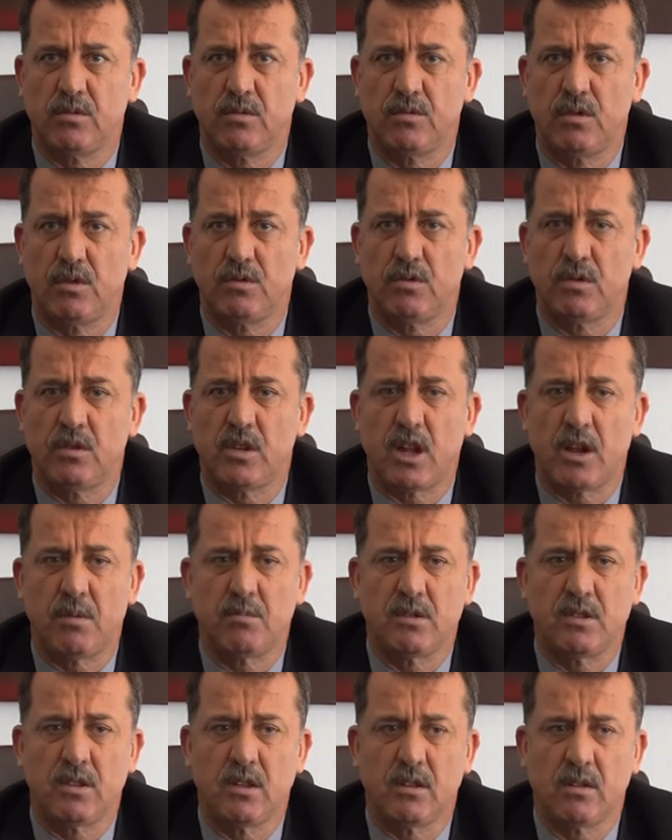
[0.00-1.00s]

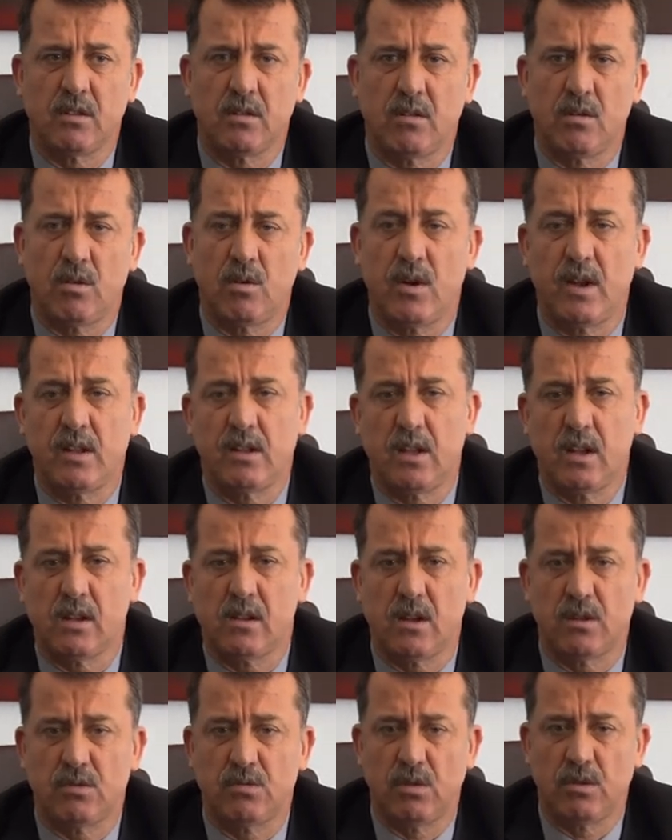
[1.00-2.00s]
çocuklarımızın o
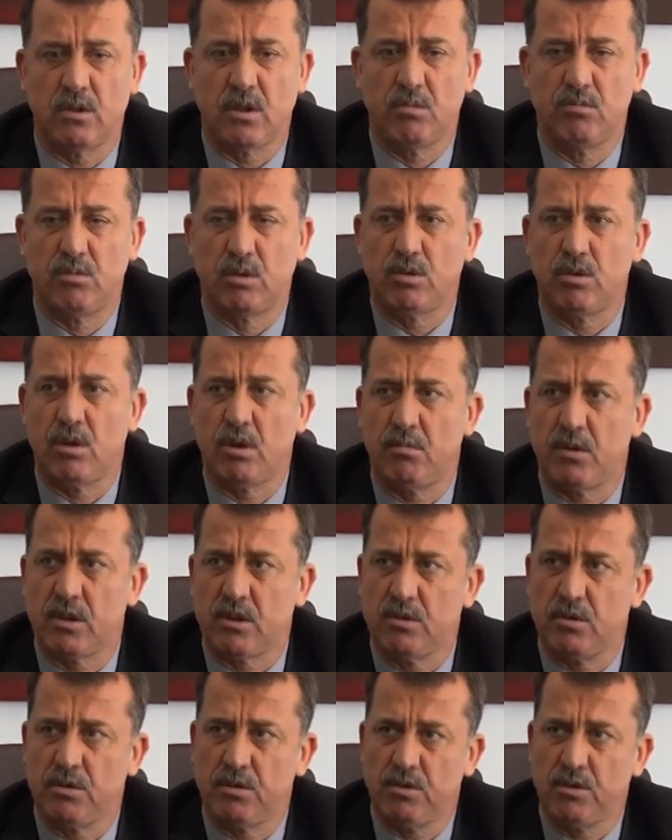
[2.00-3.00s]
entegrasyonda mutlu
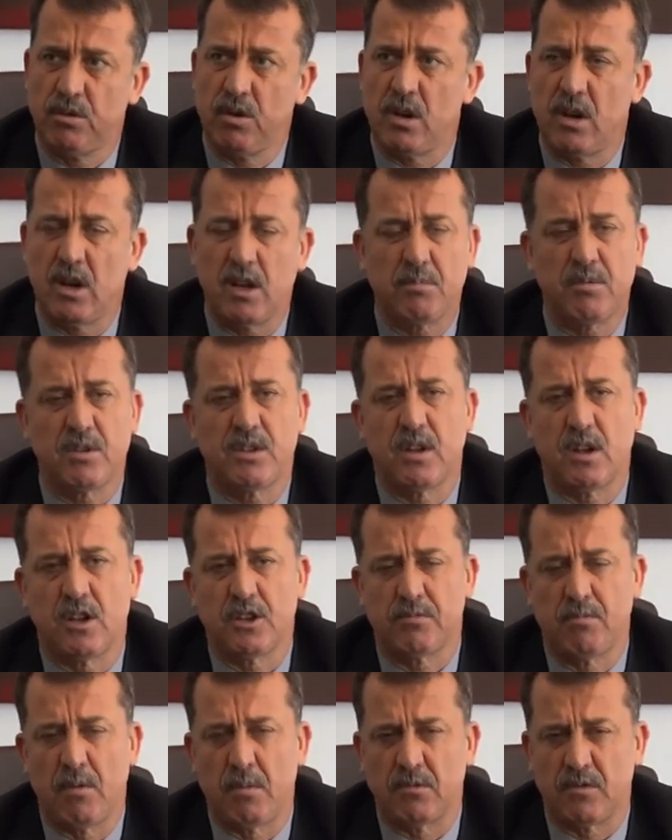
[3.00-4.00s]
olmasına yönelik bir
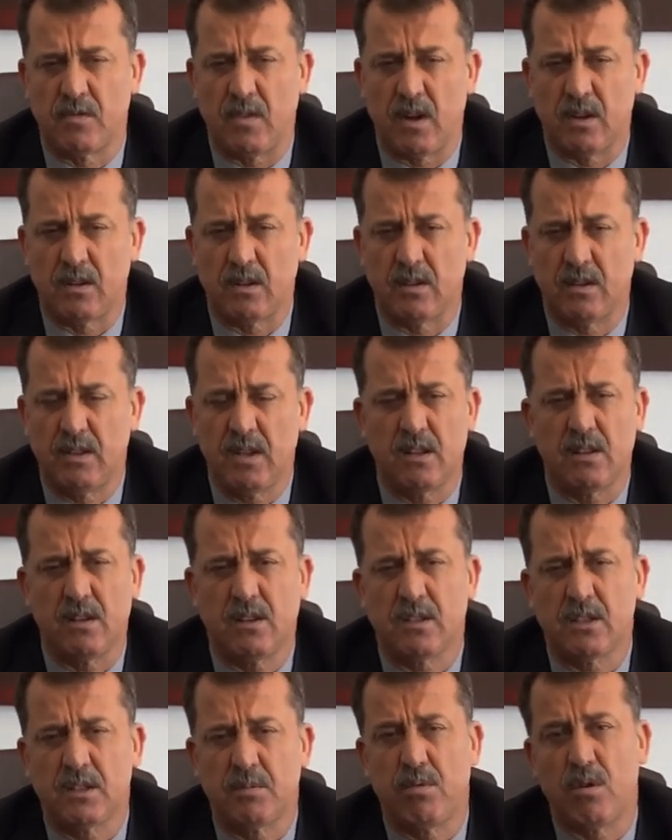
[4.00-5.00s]
çalışmamız vardı. Nedir?
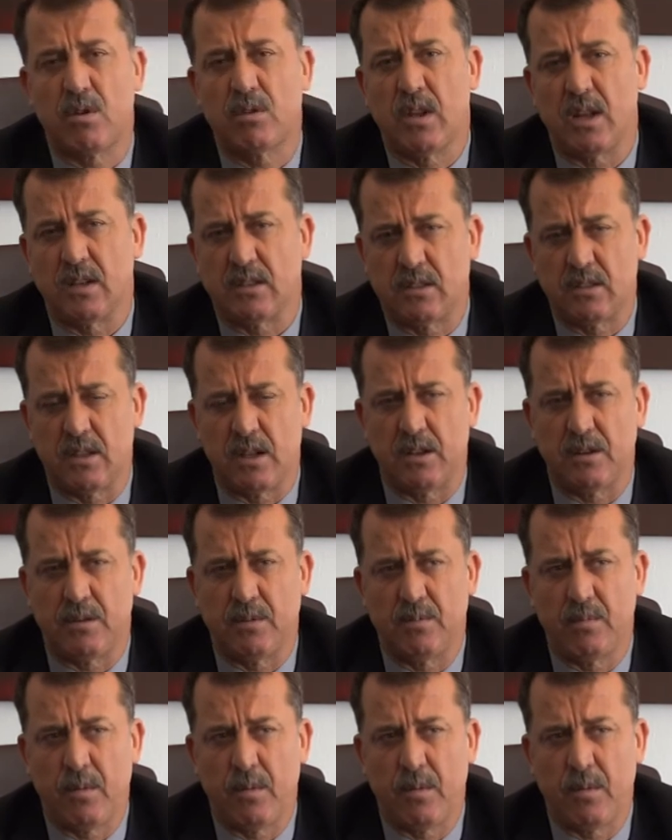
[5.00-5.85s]
Spor tesisleri.